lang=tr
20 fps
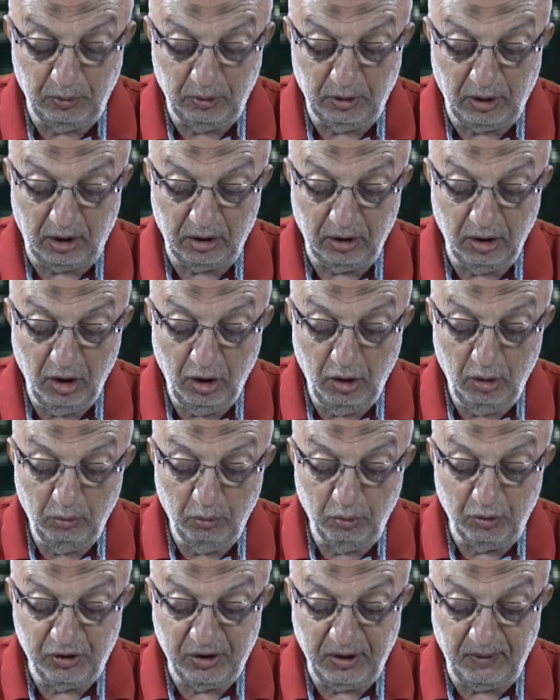bulunan
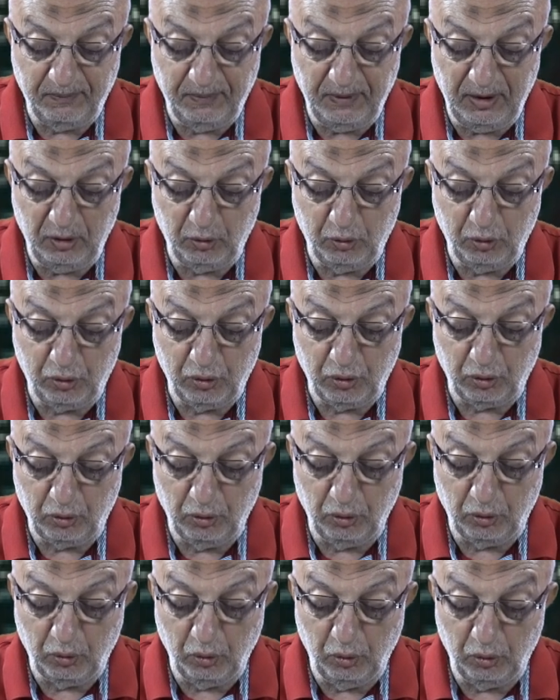bu sefil
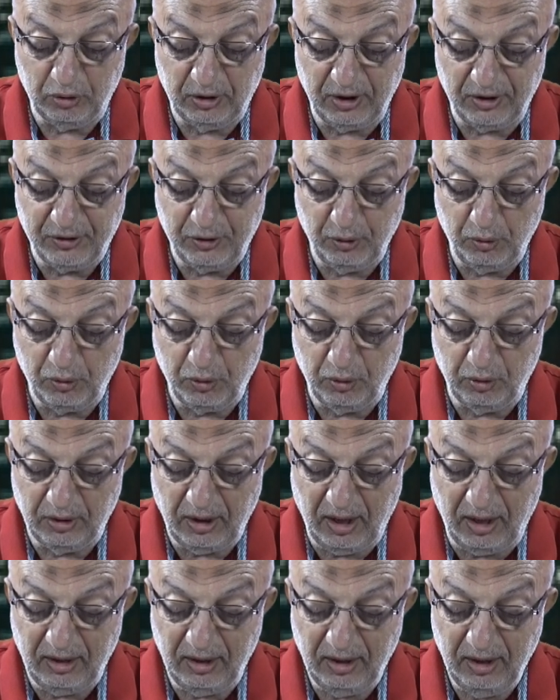küçüklük ukdesi
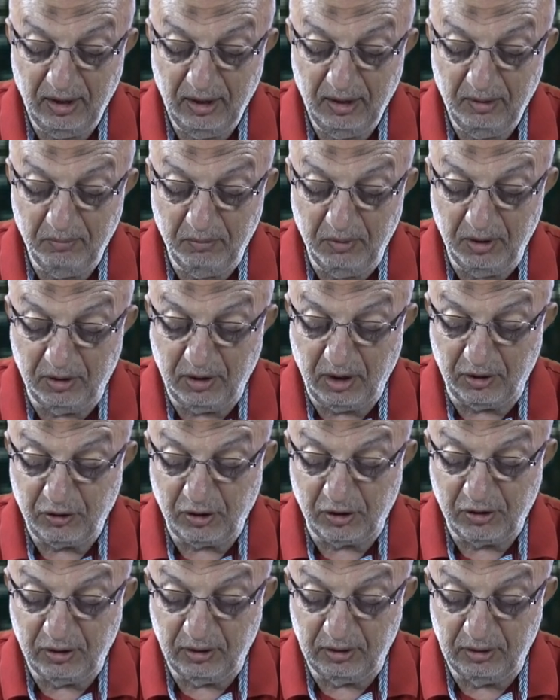yüzünden birkaç
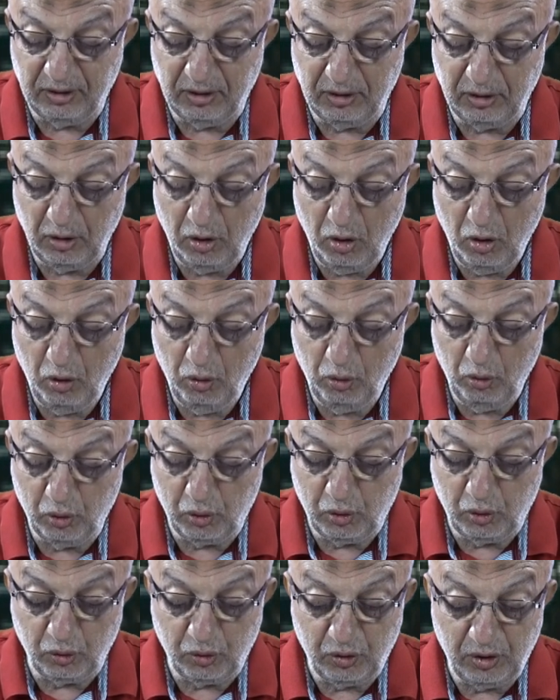asırdır
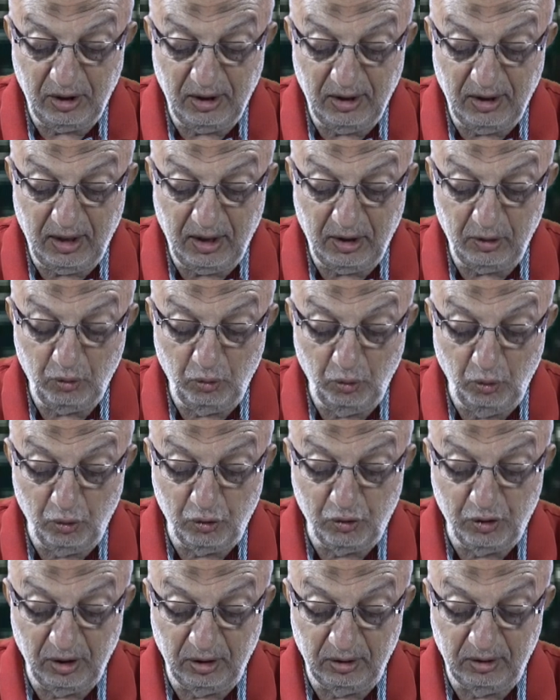hususiyle
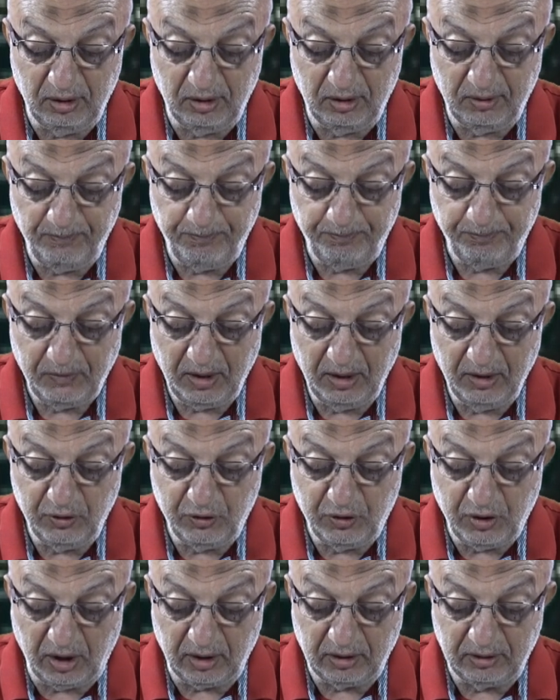yüz yıldır
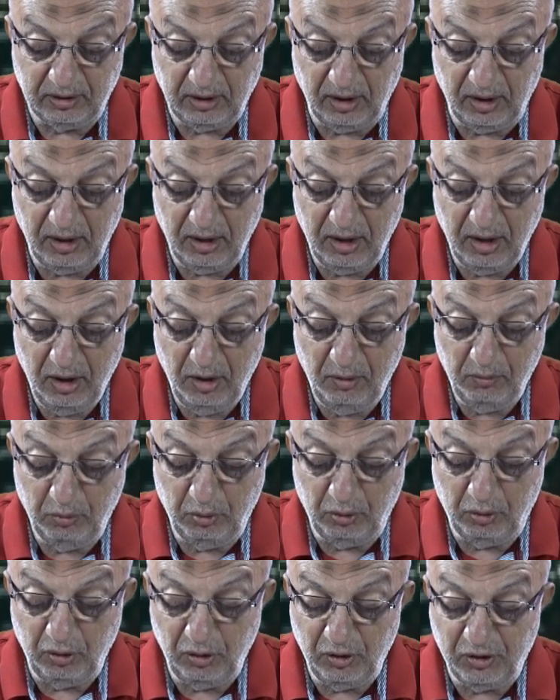şarkta
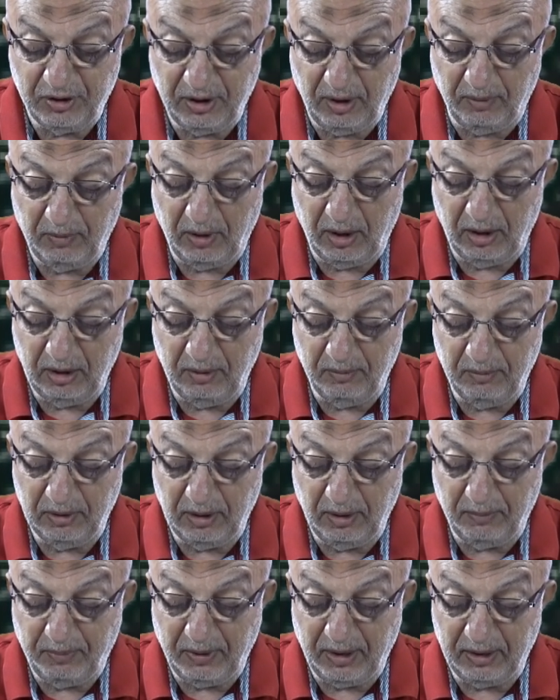bütün İslam
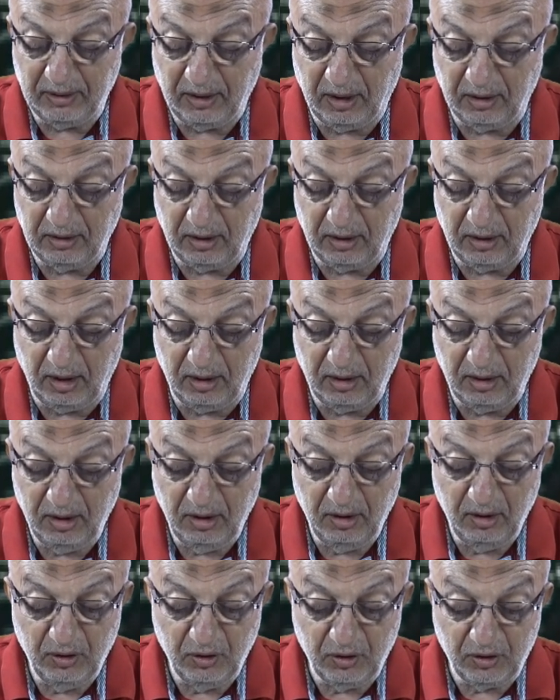aleminde peydahlanan
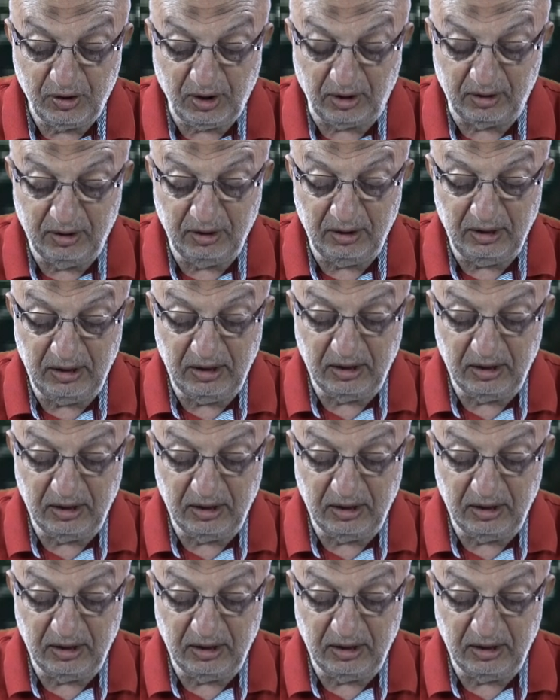satı